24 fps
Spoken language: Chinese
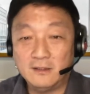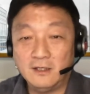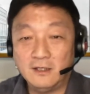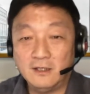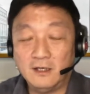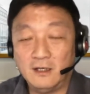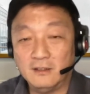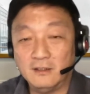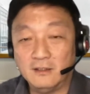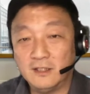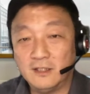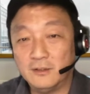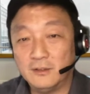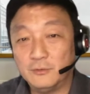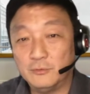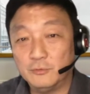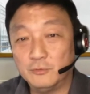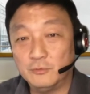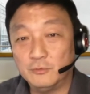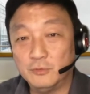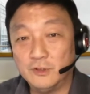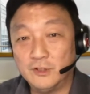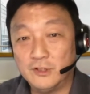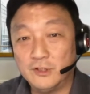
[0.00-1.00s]
好，那如
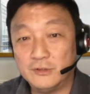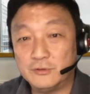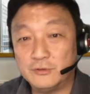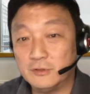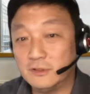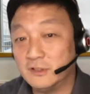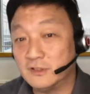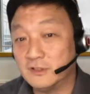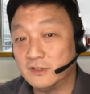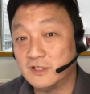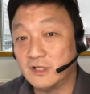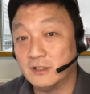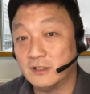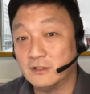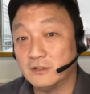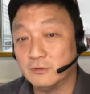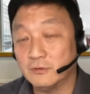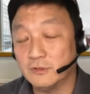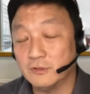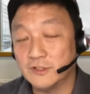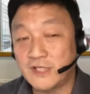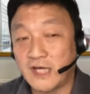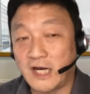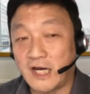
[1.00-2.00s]
果你觉得上周
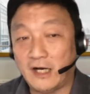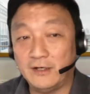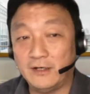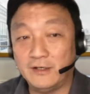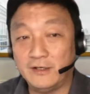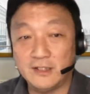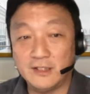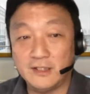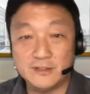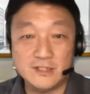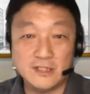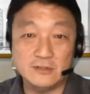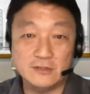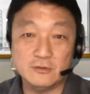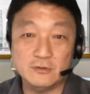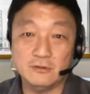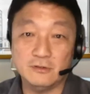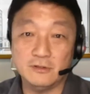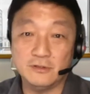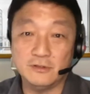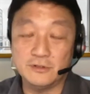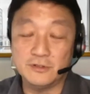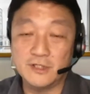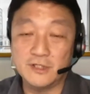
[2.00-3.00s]
的吓人，那这周
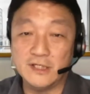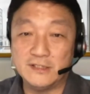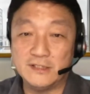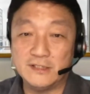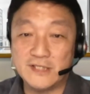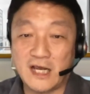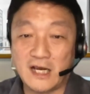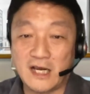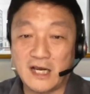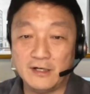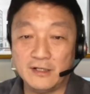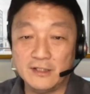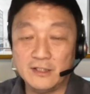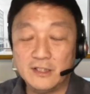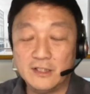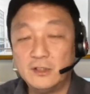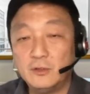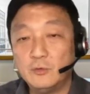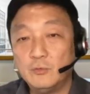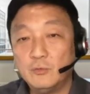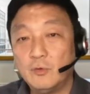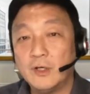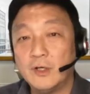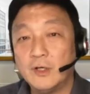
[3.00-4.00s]
的就更吓人，
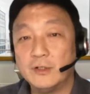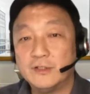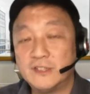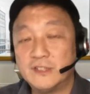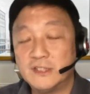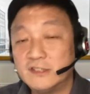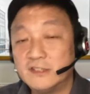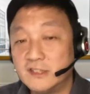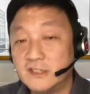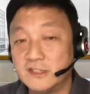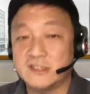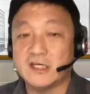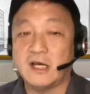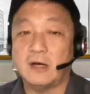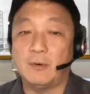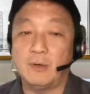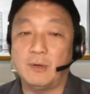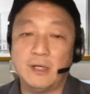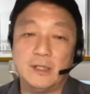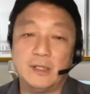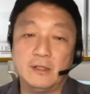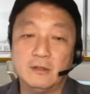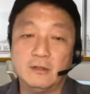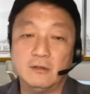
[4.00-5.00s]
因为经济讲完
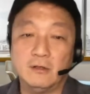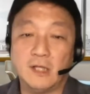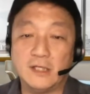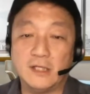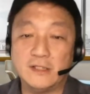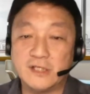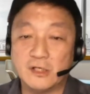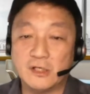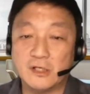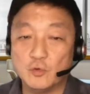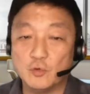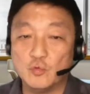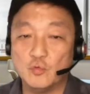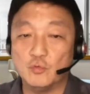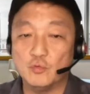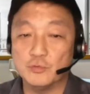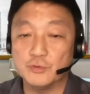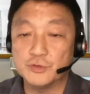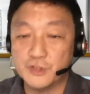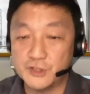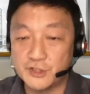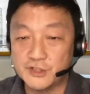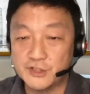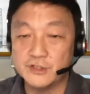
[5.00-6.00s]
了以后来讲股
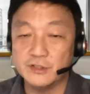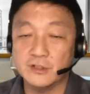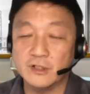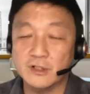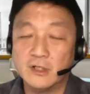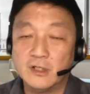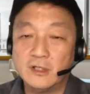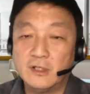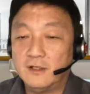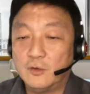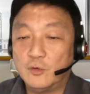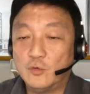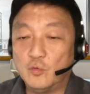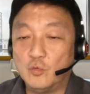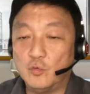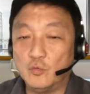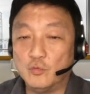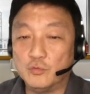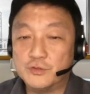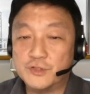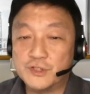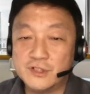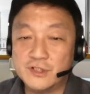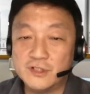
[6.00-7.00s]
市，股
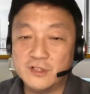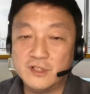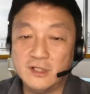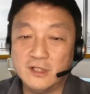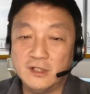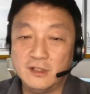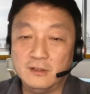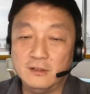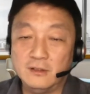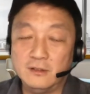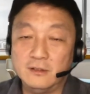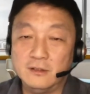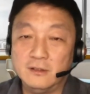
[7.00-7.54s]
市呢，